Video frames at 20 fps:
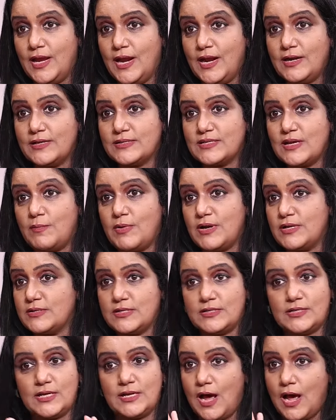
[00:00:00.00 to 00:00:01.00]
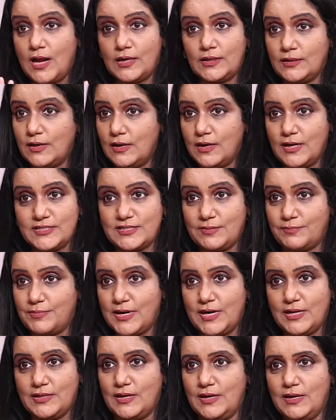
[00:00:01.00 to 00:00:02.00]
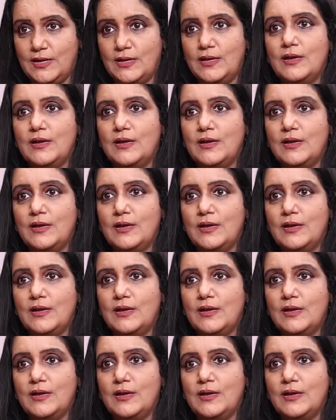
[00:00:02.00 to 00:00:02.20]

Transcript: ఏంటి సామాన్య స్థితి ఆర్థికంగా చెప్పట్లేదు